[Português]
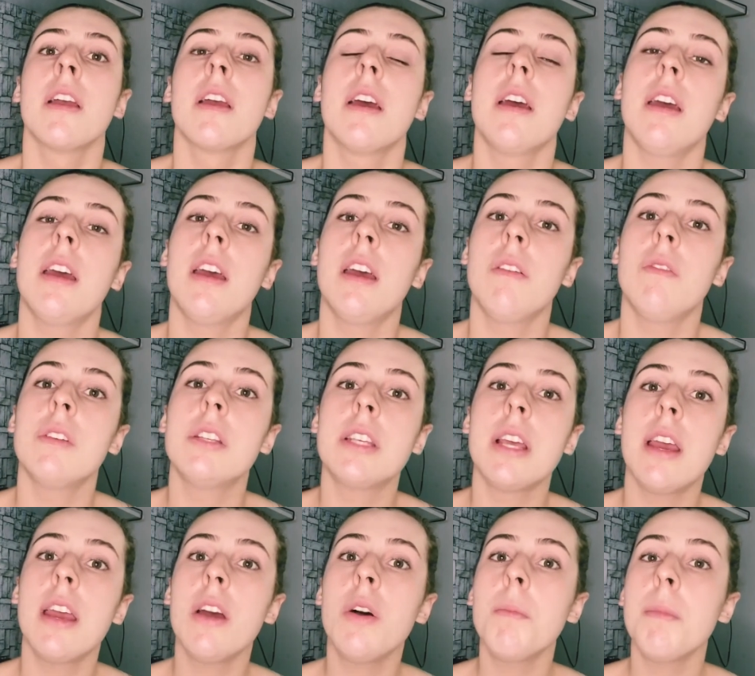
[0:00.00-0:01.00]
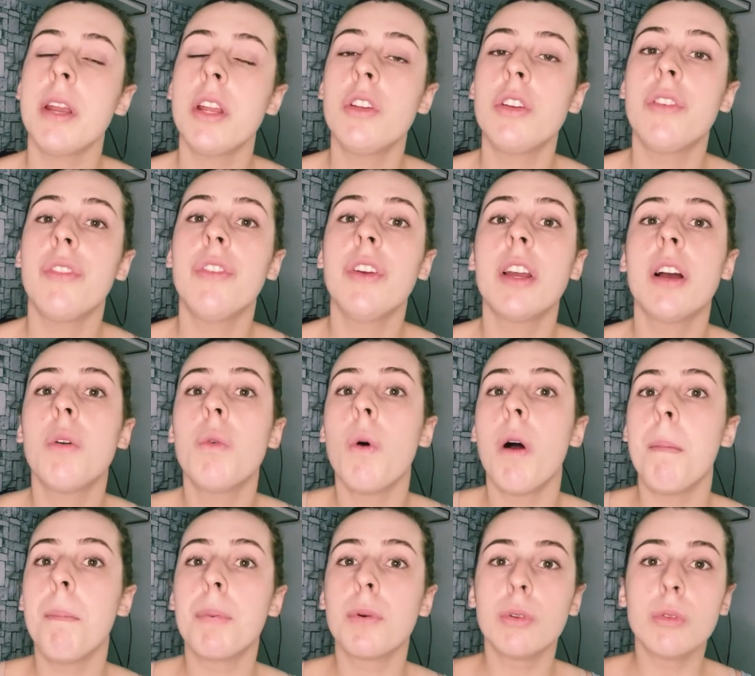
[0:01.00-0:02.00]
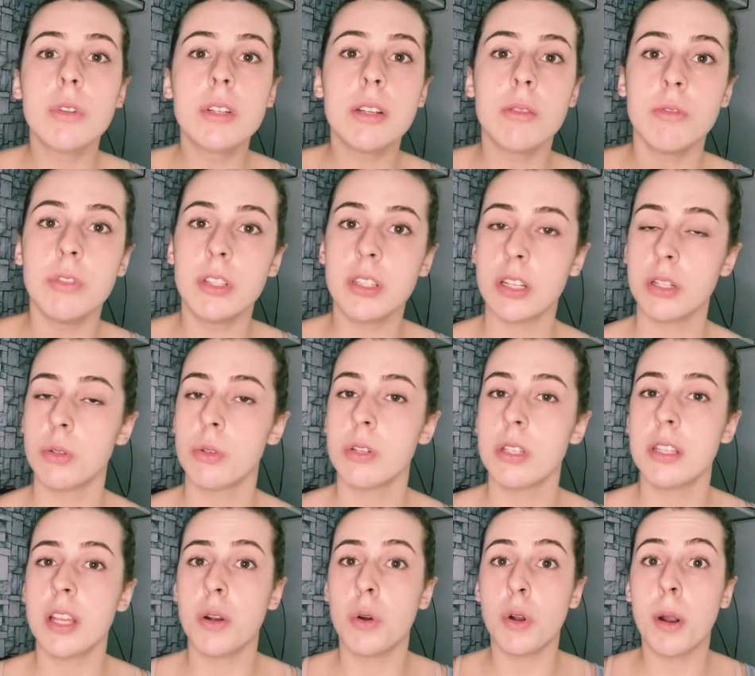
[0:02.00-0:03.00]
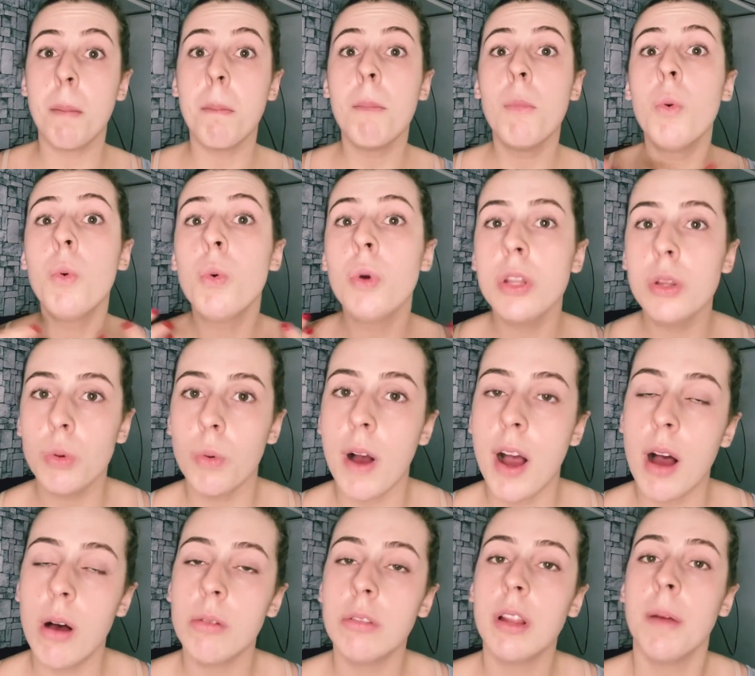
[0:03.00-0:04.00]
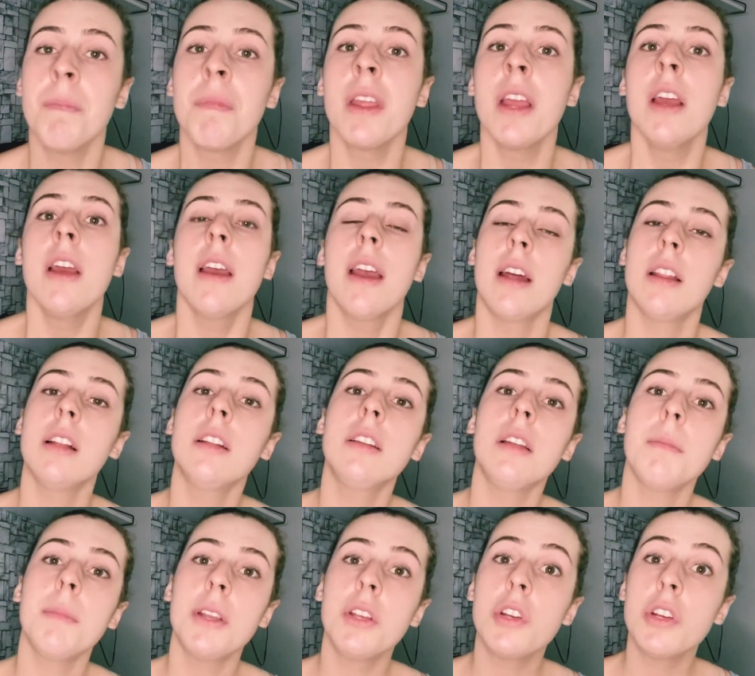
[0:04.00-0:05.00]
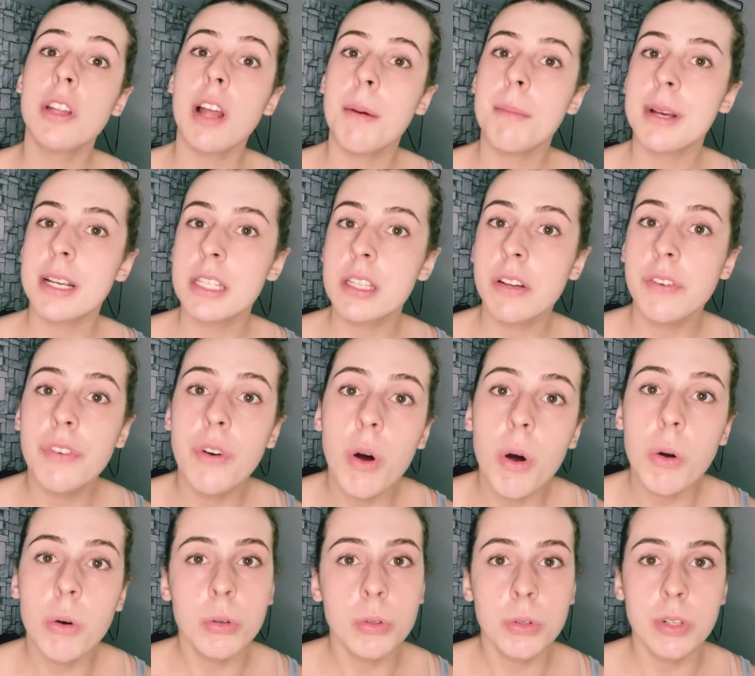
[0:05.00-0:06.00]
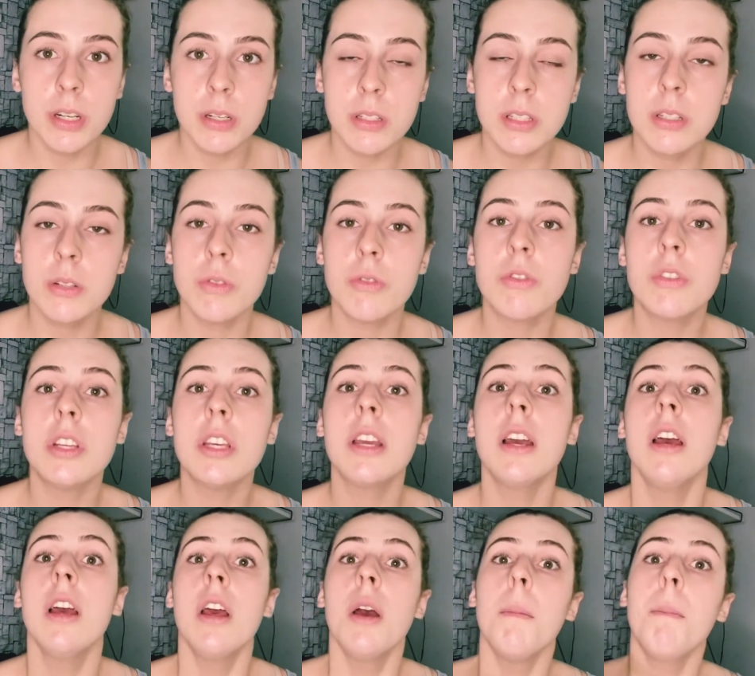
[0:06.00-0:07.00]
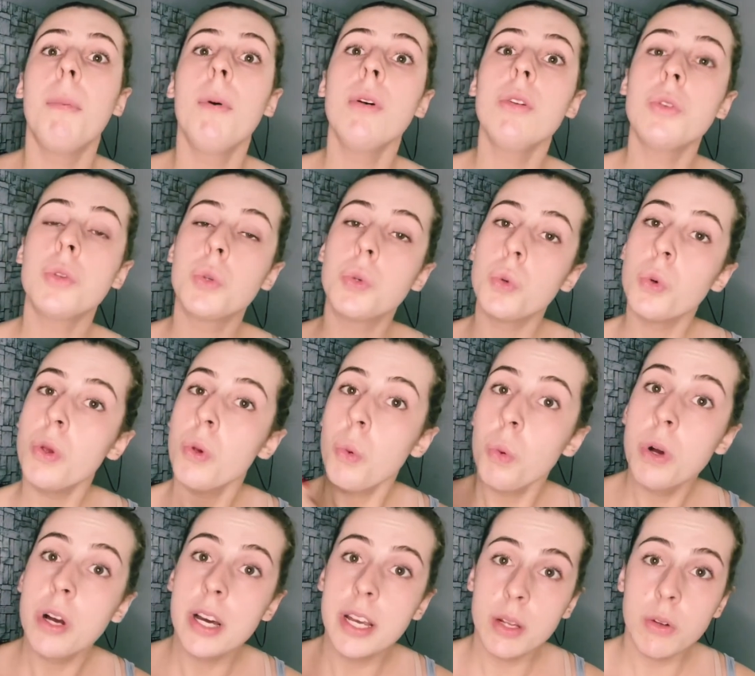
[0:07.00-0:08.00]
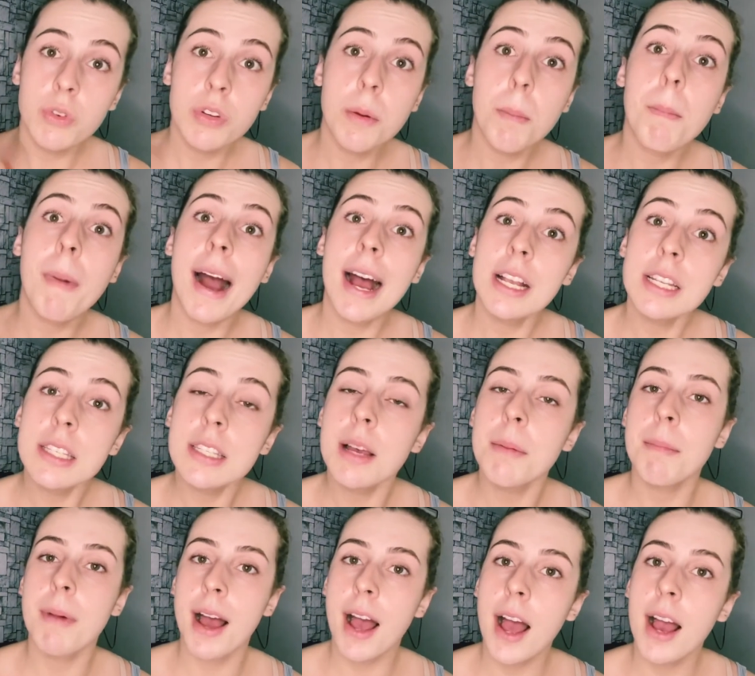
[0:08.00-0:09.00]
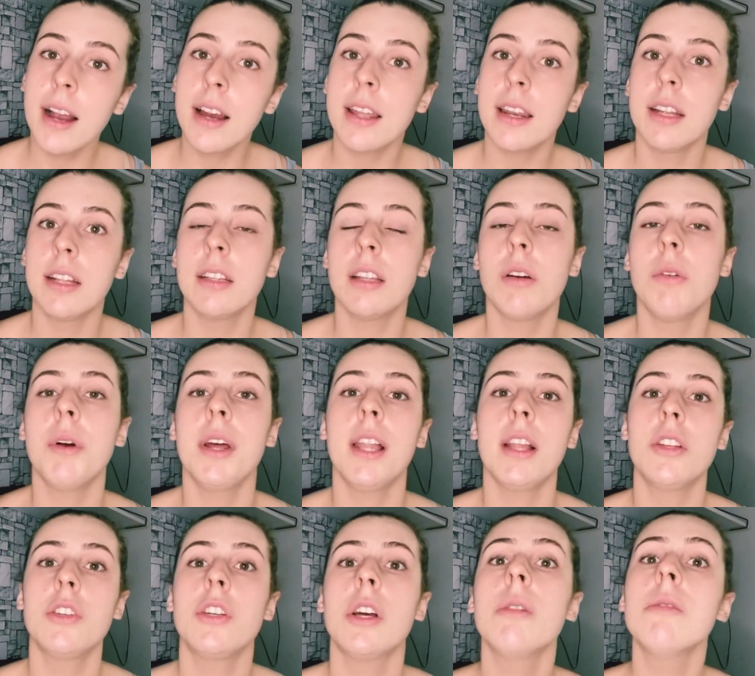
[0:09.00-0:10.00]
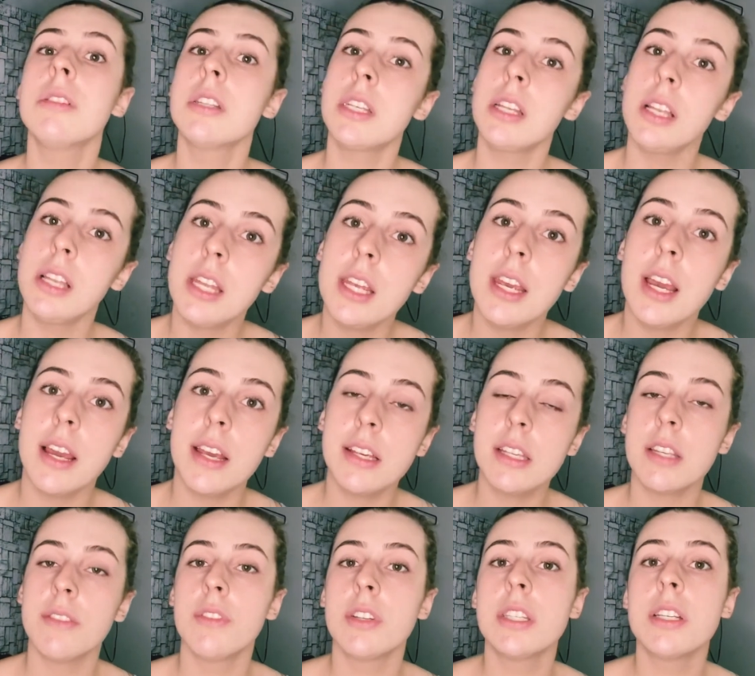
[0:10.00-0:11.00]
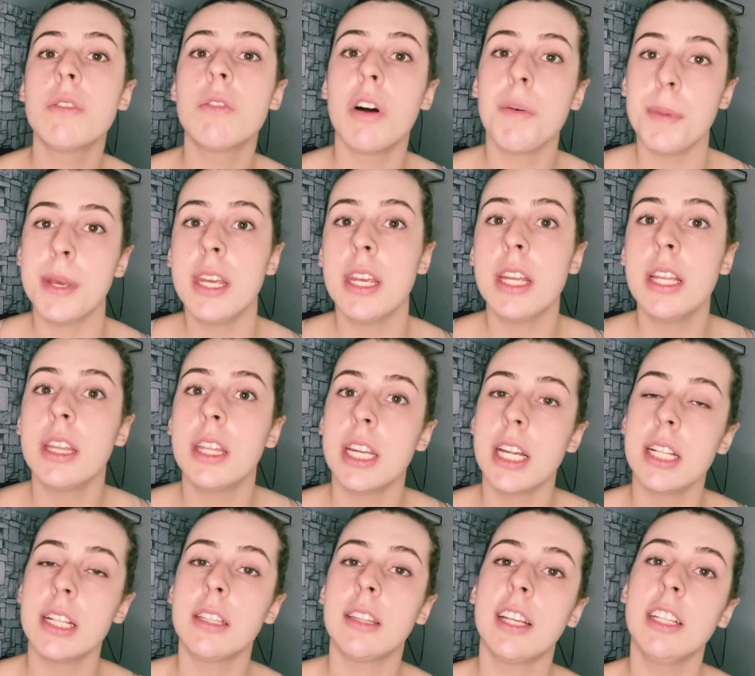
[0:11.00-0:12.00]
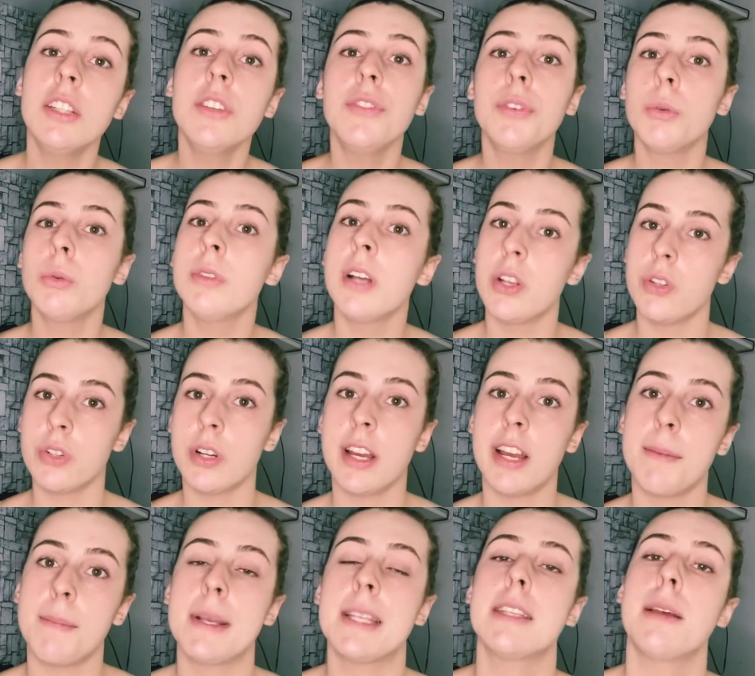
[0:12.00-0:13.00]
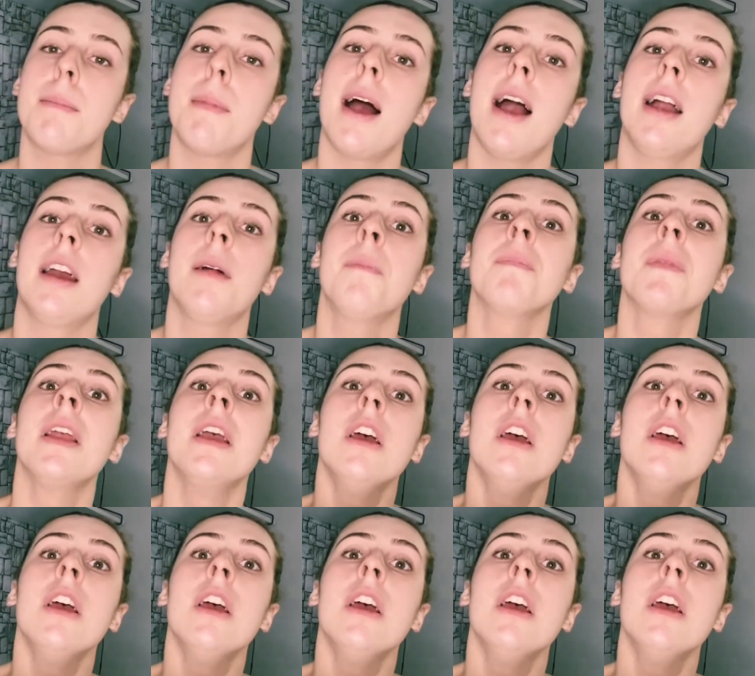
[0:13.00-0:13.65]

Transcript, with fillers: é, você realmente fica com a produção de testosterona muito alta, ela também te dá mais foco durante seu dia, possui o ganho de massa magra, então ela te auxilia aí se você é um homem que treina, tem dificuldade de ganhar massa magra,